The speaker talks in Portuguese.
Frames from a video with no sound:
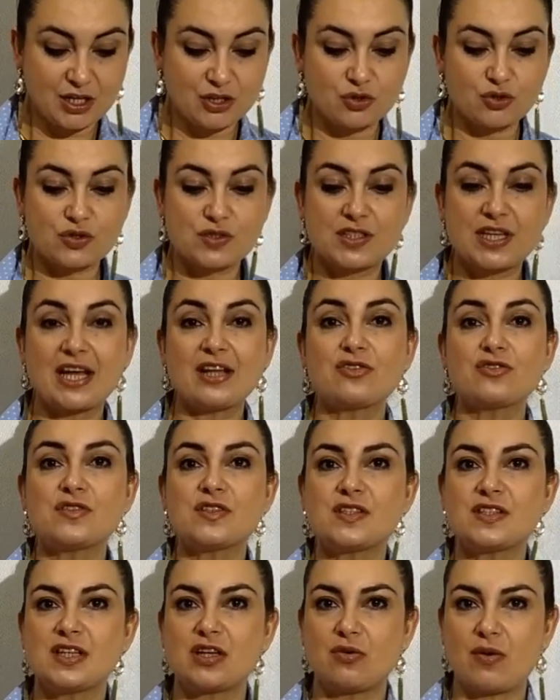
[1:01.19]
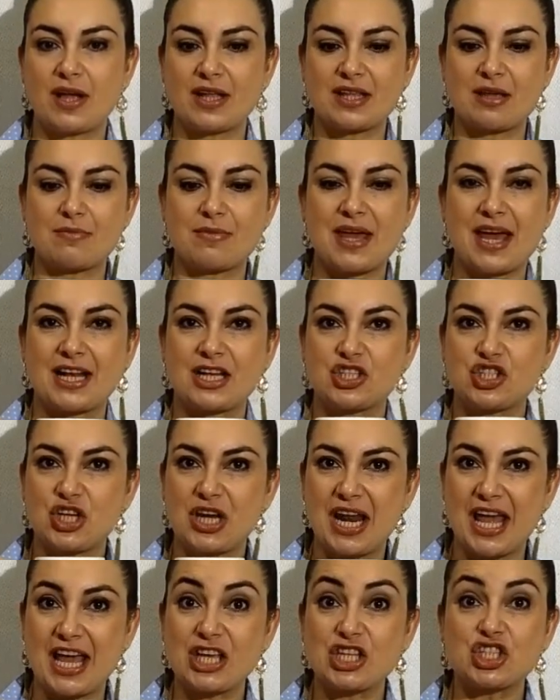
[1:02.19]
250 ml de
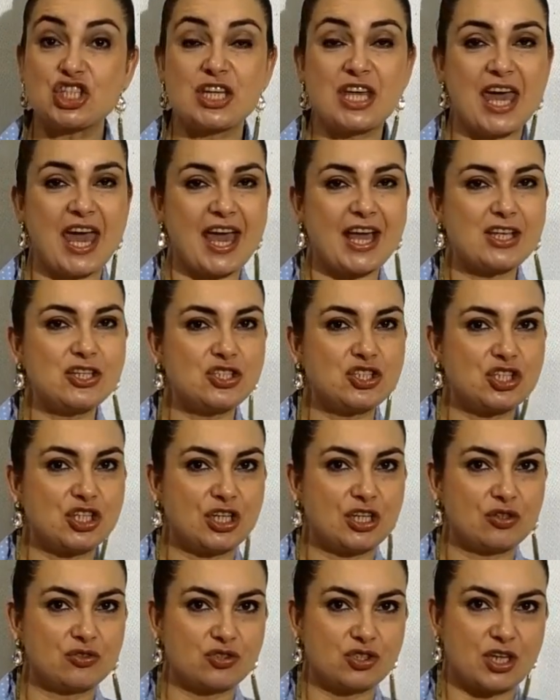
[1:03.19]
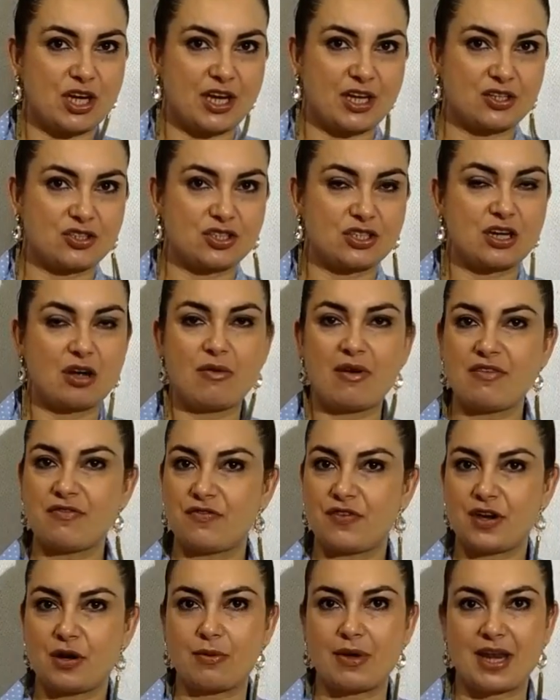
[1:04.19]
leite quentinho, gente. Não é
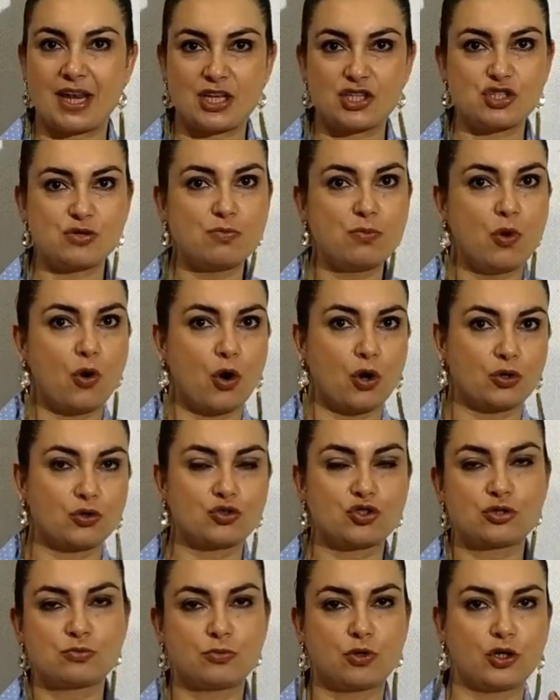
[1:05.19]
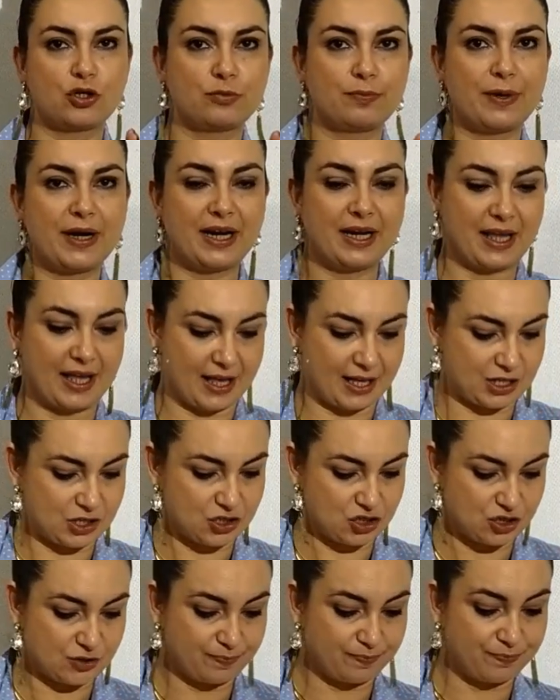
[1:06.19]
frio, é leite morno, de morno para
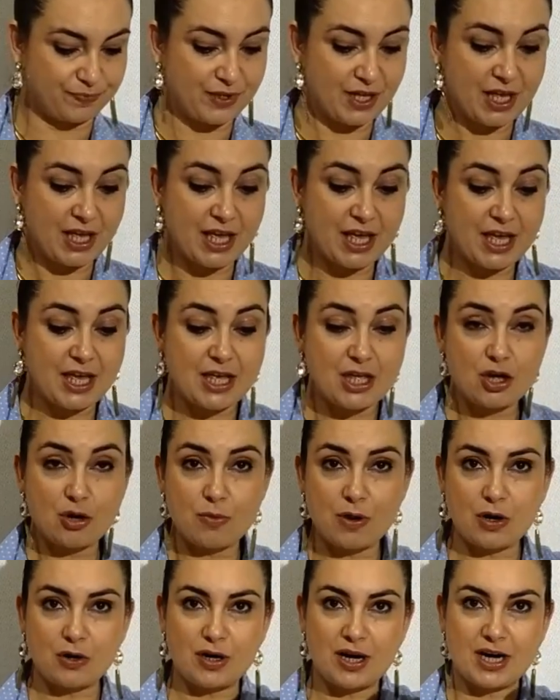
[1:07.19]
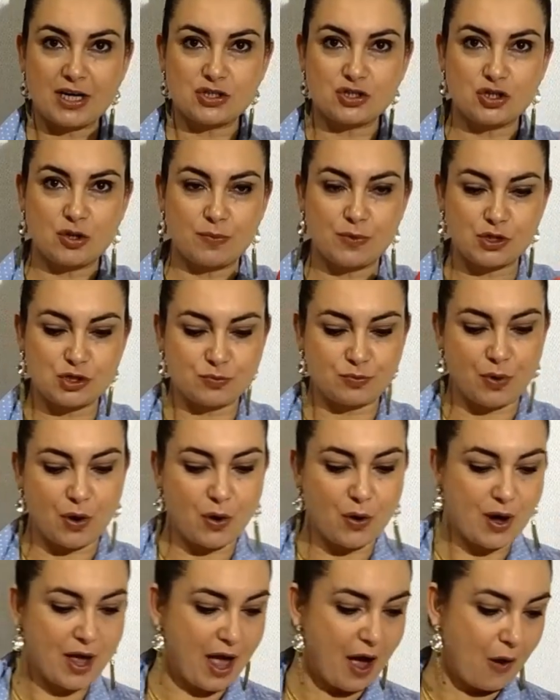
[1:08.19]
quente. E uma colher de sopa de pó
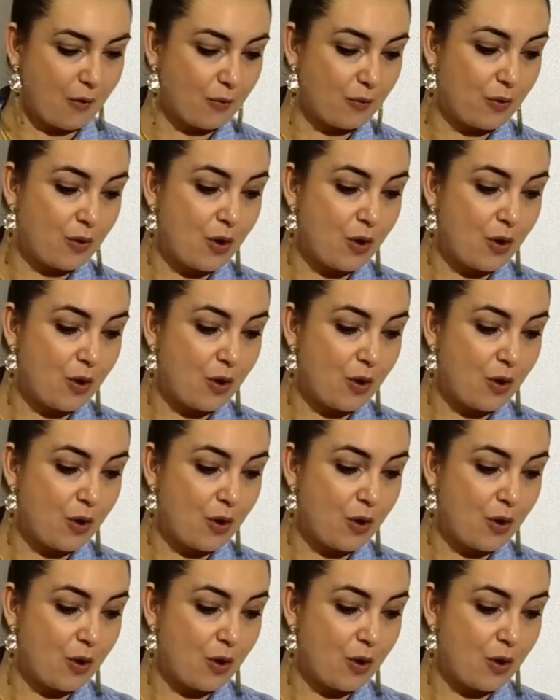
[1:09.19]
royal.